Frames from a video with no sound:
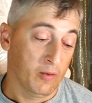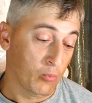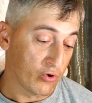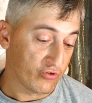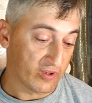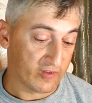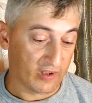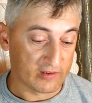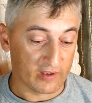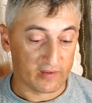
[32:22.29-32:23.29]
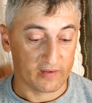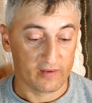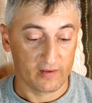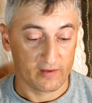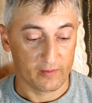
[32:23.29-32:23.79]
Можно сделать,
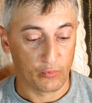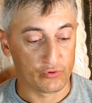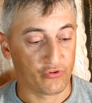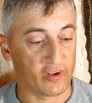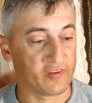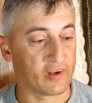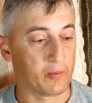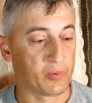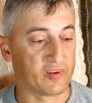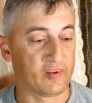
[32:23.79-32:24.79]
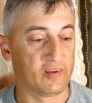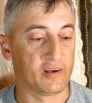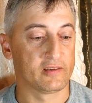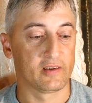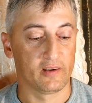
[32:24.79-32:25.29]
полчасика
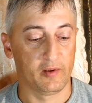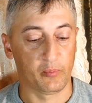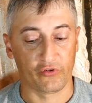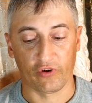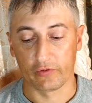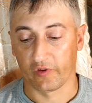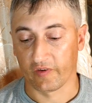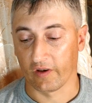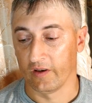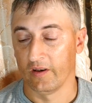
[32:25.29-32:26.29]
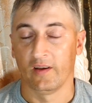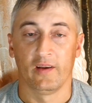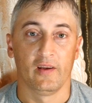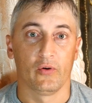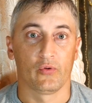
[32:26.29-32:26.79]
посидел, и, пожалуйста,
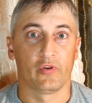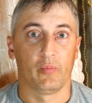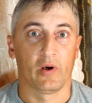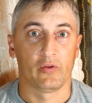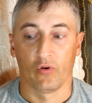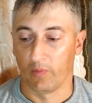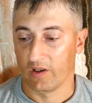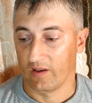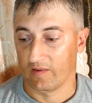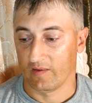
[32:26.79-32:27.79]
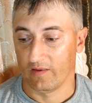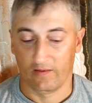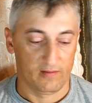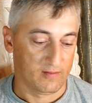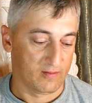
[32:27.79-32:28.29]
у тебя дома есть
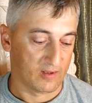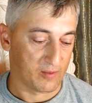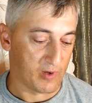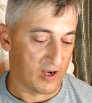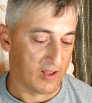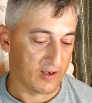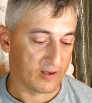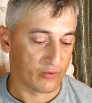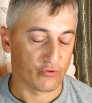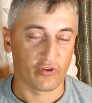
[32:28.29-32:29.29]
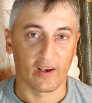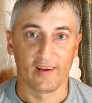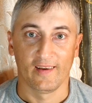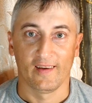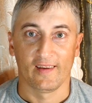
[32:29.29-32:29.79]
нормальная,
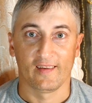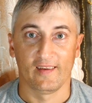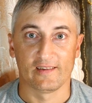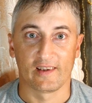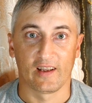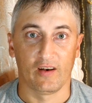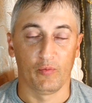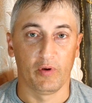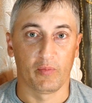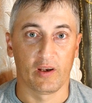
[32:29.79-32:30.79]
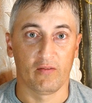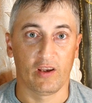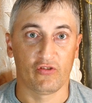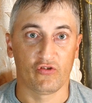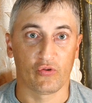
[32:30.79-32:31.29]
хорошая сделанная любимая
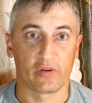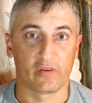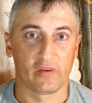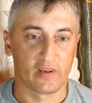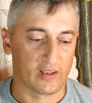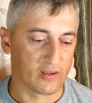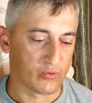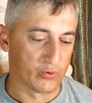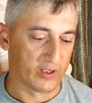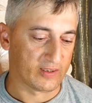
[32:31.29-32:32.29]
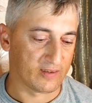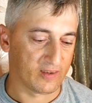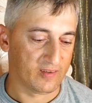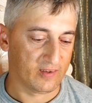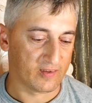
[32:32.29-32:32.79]
вещь. Вот не надо куда-то
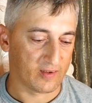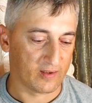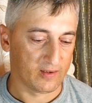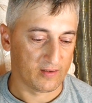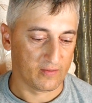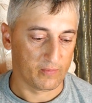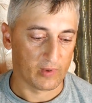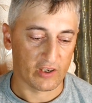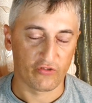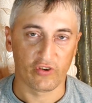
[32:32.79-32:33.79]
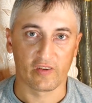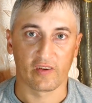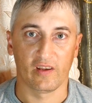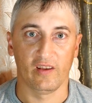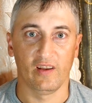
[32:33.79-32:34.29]
носиться и
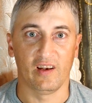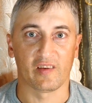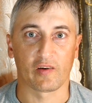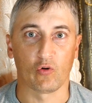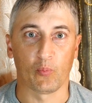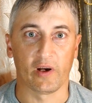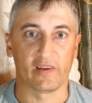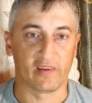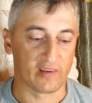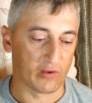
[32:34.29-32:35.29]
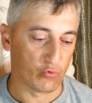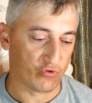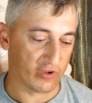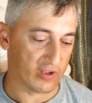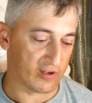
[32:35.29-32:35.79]
морочиться, и, или закупать эти
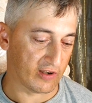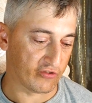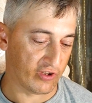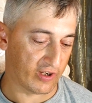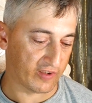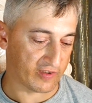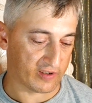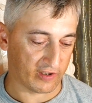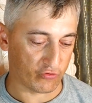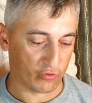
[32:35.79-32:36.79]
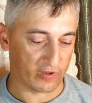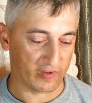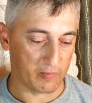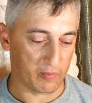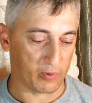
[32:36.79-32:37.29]
наушники каждый раз, когда что-то
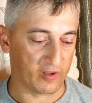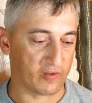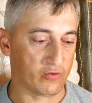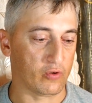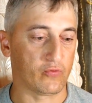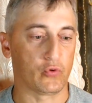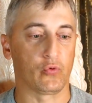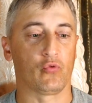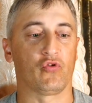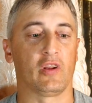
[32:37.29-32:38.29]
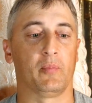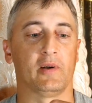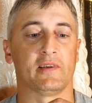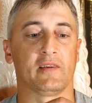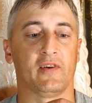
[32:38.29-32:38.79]
с ними произойдет. Вот тут у жены
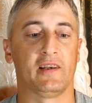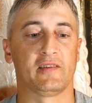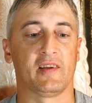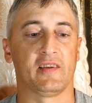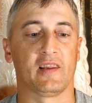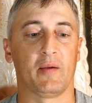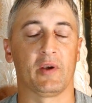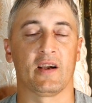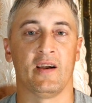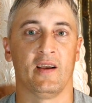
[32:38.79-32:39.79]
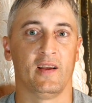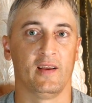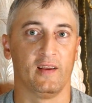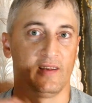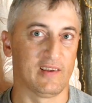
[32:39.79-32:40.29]
был, отвалился динамик,
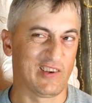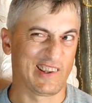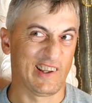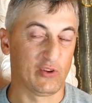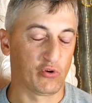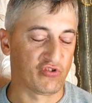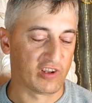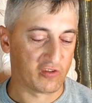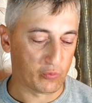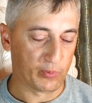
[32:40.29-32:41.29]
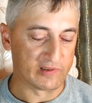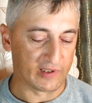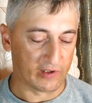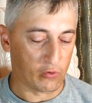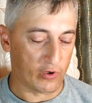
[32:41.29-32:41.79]
наверное, дочь
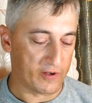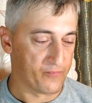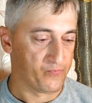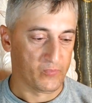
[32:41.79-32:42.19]
наступила ногой.